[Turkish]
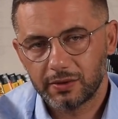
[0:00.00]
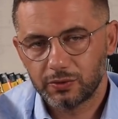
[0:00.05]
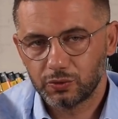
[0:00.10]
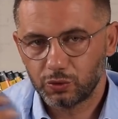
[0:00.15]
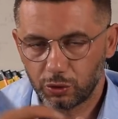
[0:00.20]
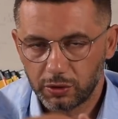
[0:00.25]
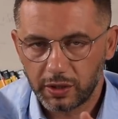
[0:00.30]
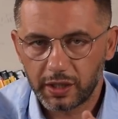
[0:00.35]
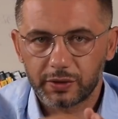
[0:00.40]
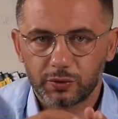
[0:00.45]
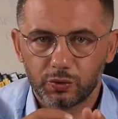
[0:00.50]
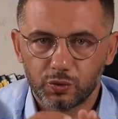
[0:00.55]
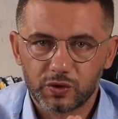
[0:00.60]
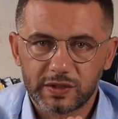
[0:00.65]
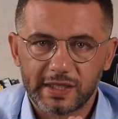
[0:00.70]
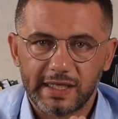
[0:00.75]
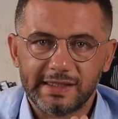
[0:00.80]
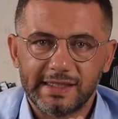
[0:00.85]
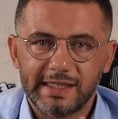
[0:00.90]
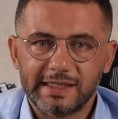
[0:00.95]
dolar
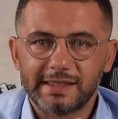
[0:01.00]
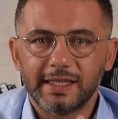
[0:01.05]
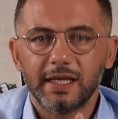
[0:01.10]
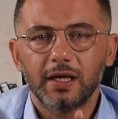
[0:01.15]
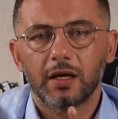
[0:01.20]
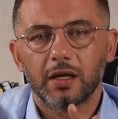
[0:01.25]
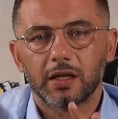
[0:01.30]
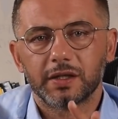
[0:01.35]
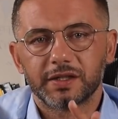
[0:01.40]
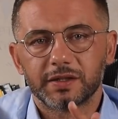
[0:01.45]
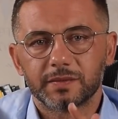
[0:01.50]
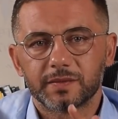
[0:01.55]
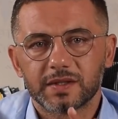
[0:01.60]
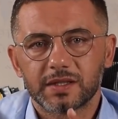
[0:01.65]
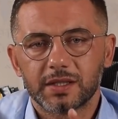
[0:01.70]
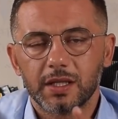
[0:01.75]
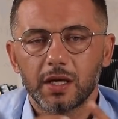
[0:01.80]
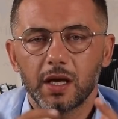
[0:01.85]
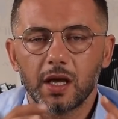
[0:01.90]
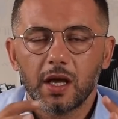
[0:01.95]
USDT
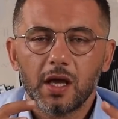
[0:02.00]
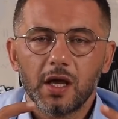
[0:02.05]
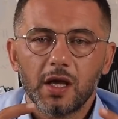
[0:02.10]
aldığımızda